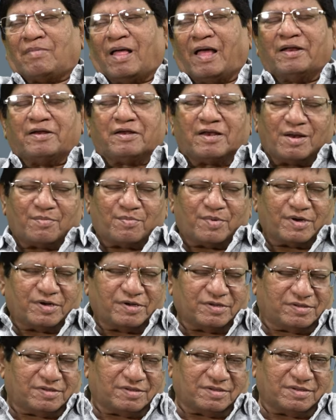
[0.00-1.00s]
హైదరాబాద్
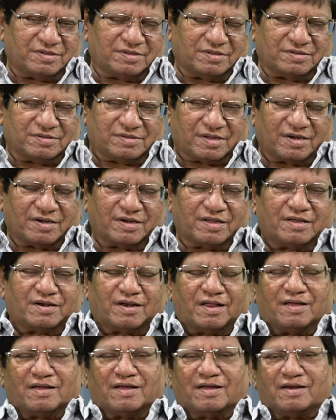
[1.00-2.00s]
నుంచి చెన్నై
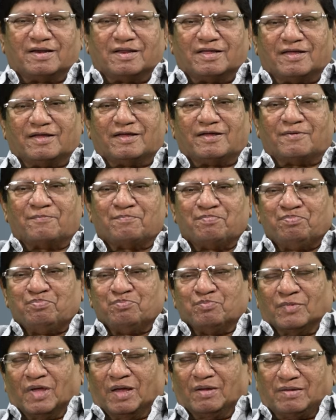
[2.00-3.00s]
రాగానే
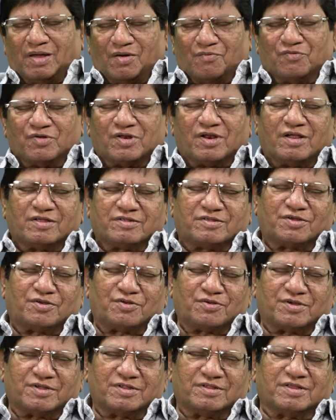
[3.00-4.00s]
ఎవరు
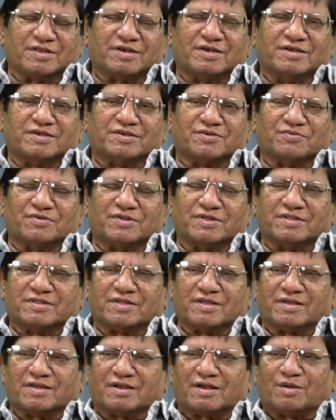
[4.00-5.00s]
రాశారో కానీ తెలియటం
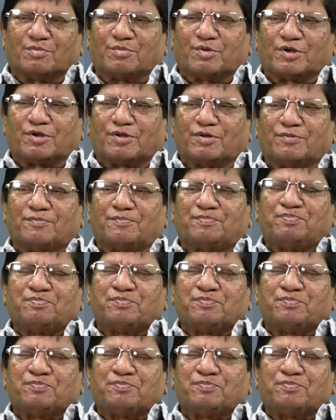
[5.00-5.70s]
లేదయ్యా రామారావు